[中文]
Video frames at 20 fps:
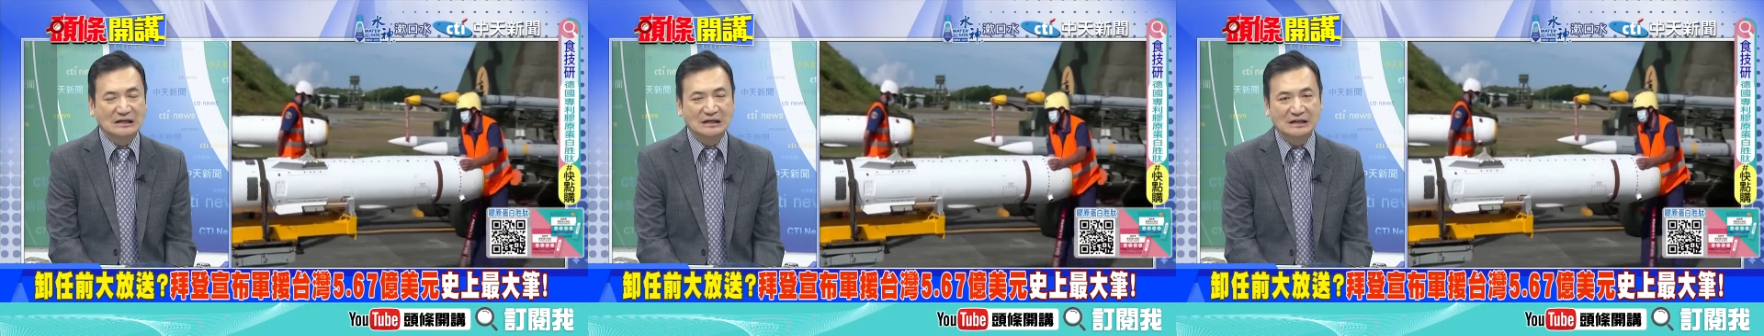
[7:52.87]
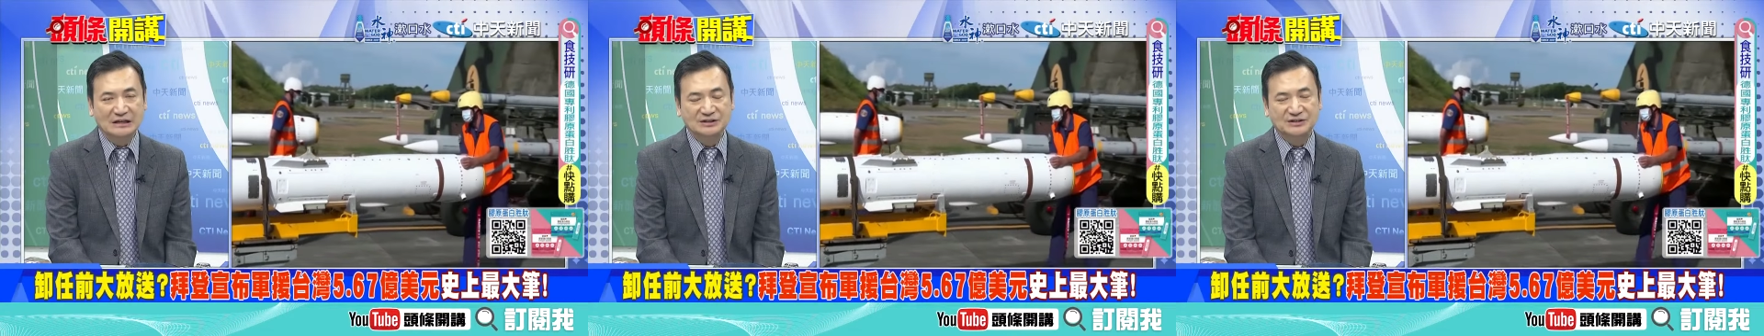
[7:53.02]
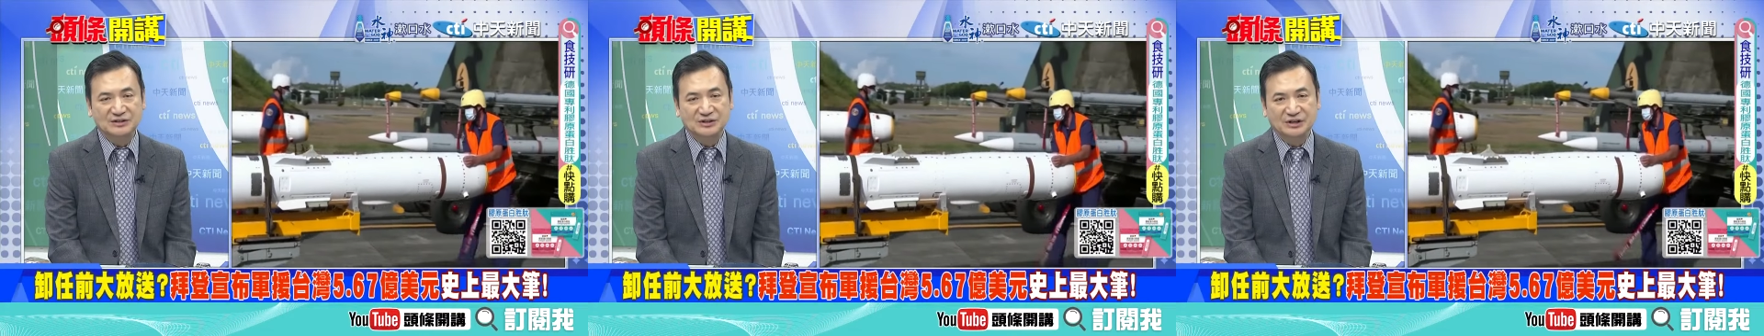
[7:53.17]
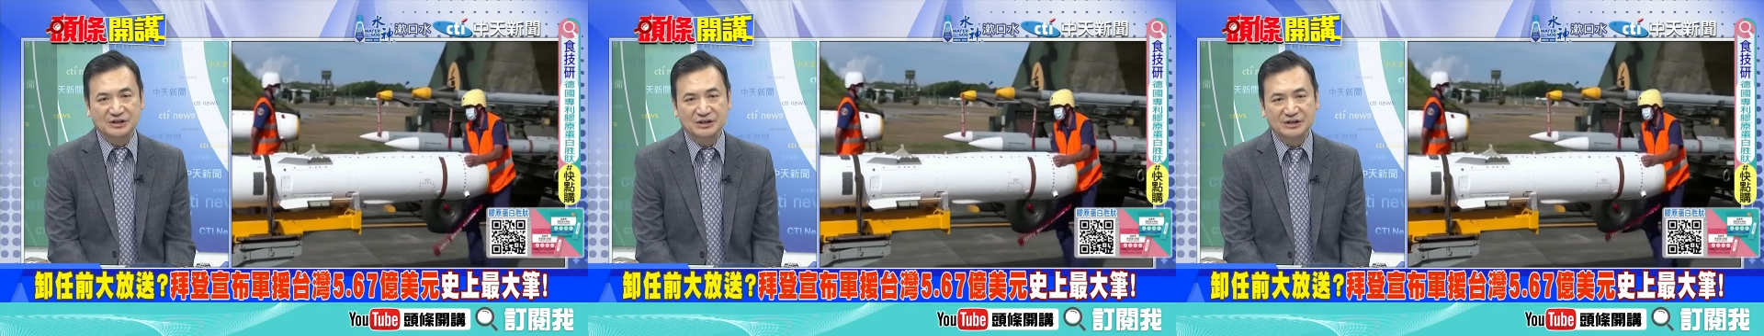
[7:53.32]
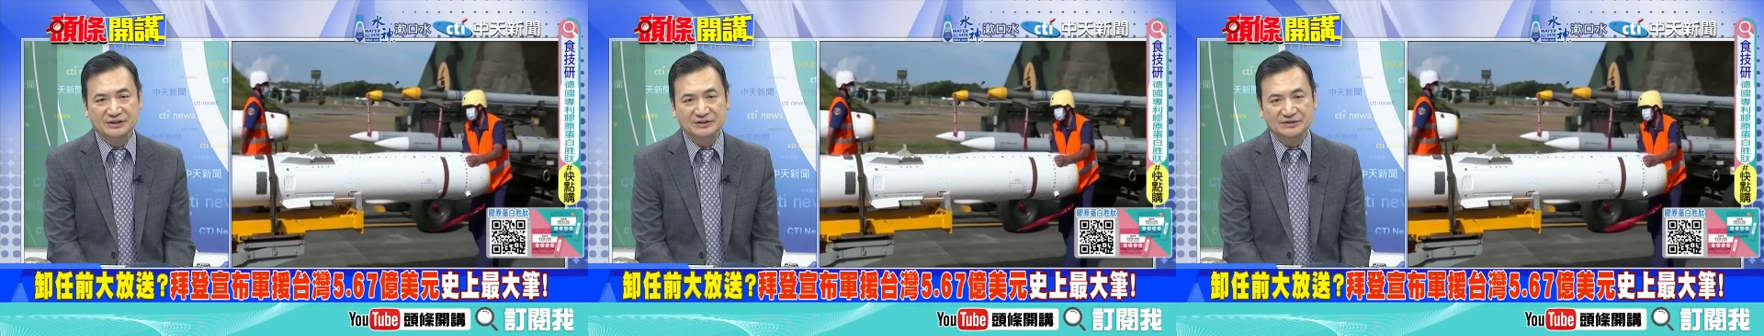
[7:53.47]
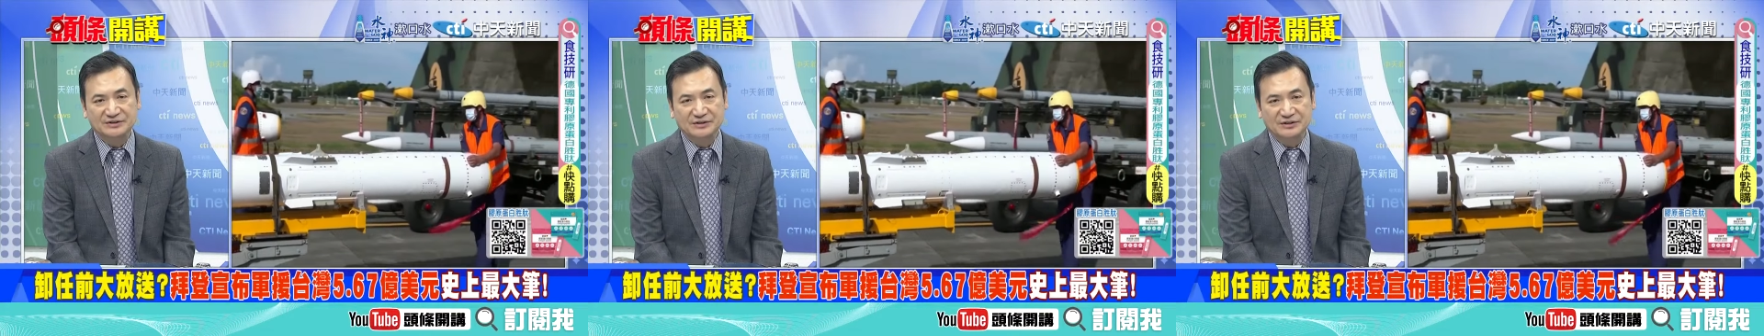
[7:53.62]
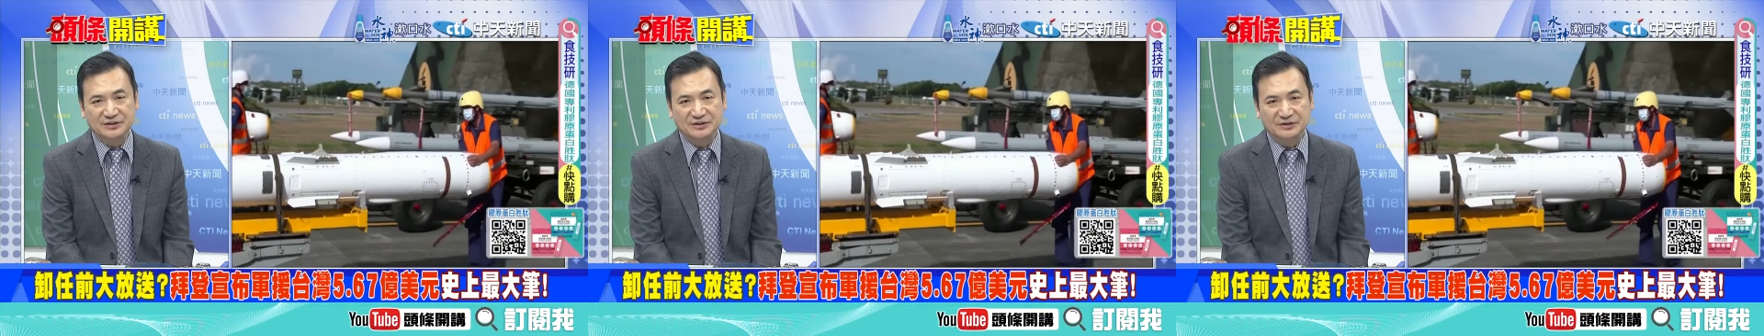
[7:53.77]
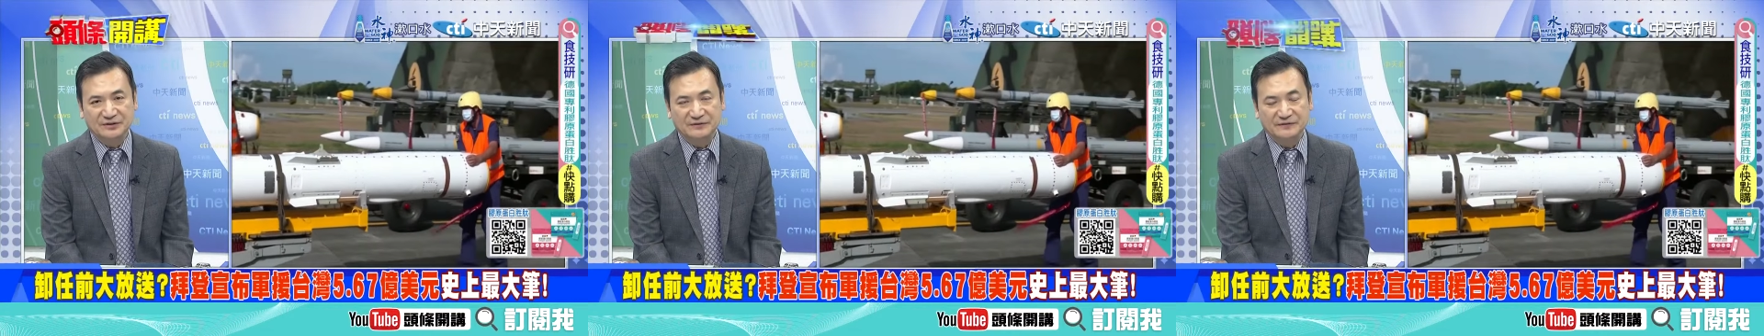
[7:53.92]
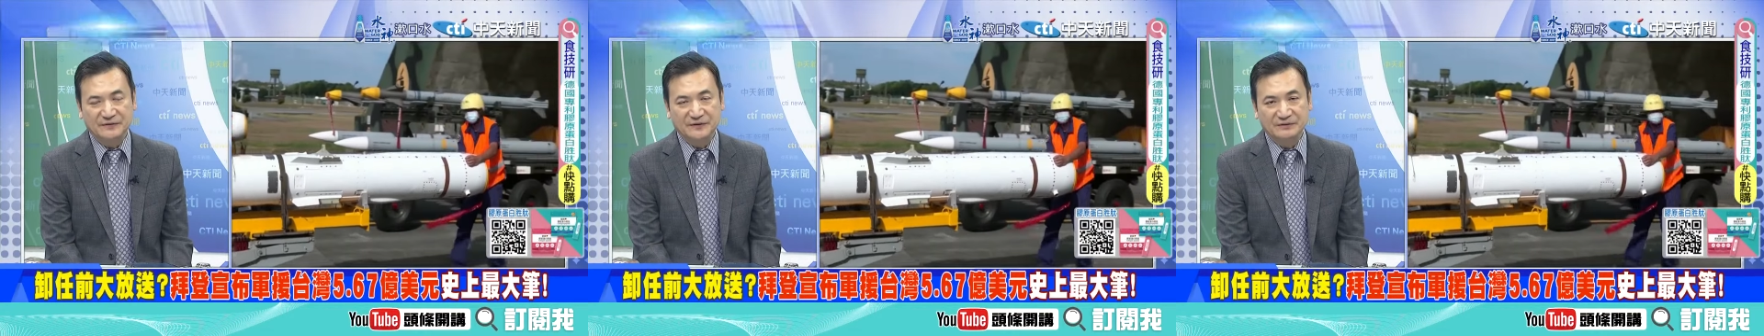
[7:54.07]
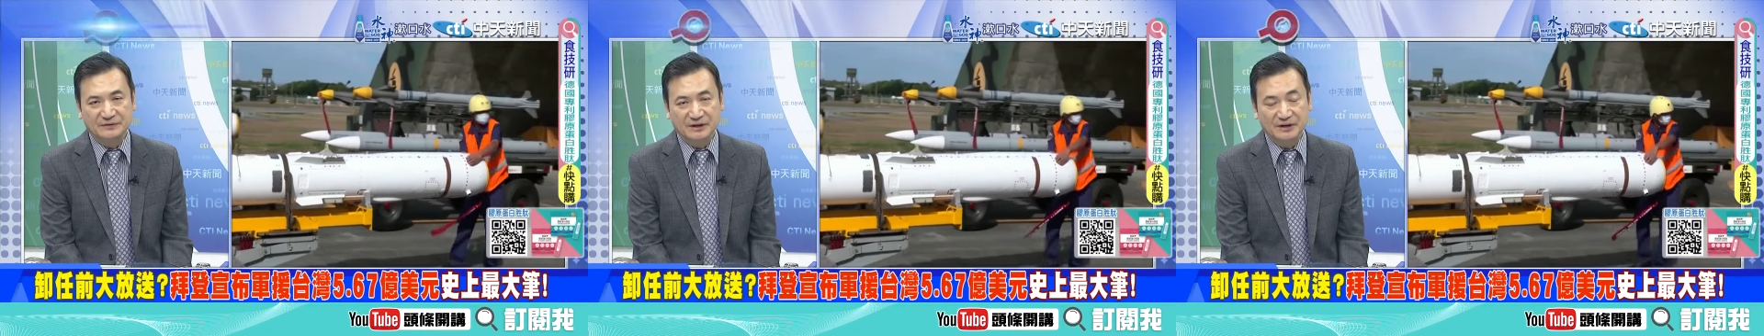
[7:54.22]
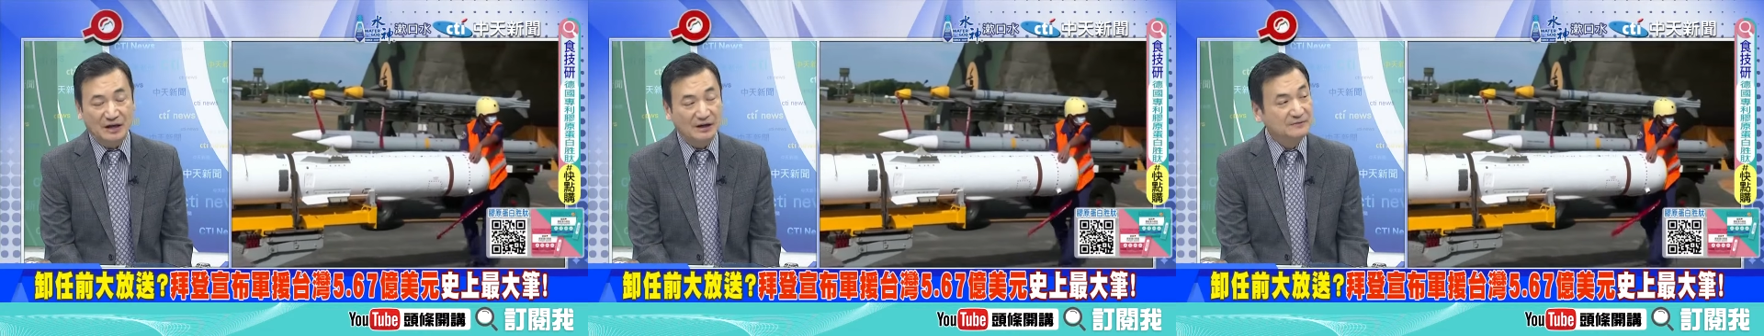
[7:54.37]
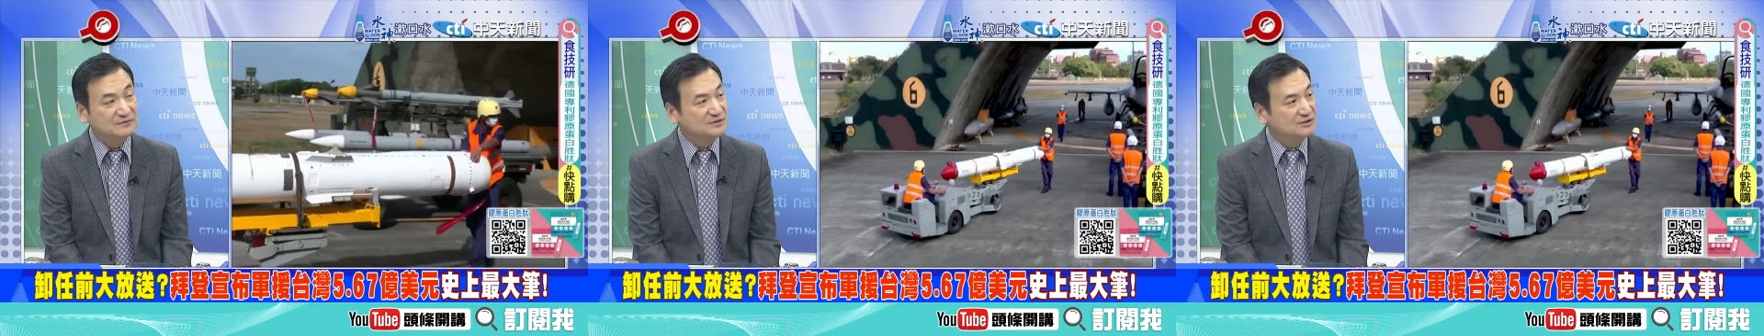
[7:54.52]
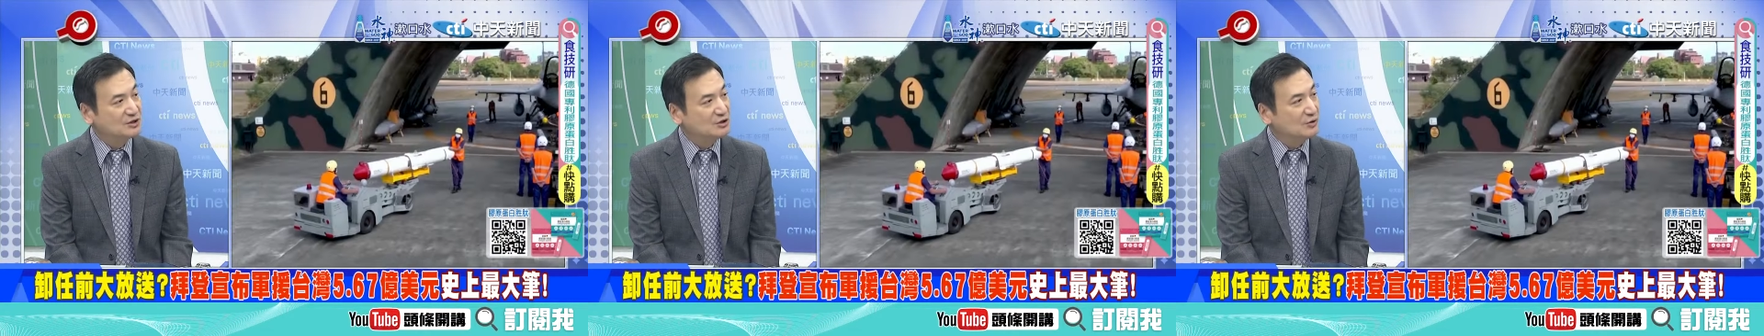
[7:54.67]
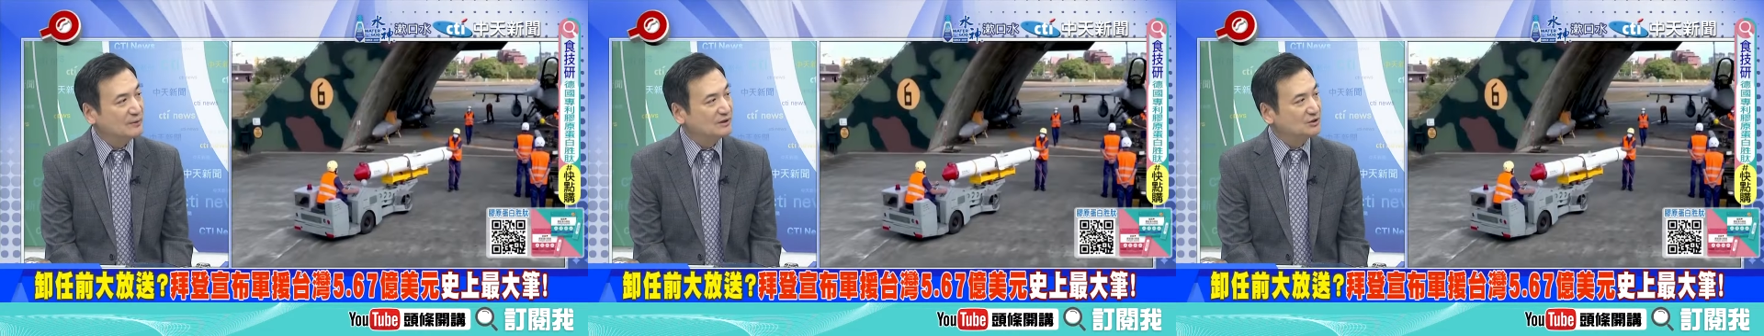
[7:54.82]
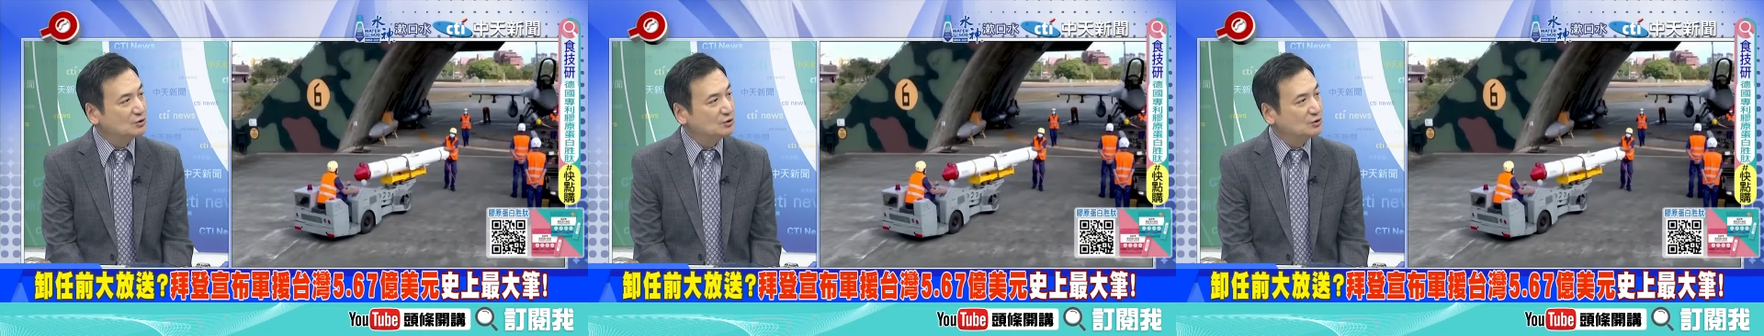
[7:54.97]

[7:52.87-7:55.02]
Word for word: 一些这个飞 F 十六啊，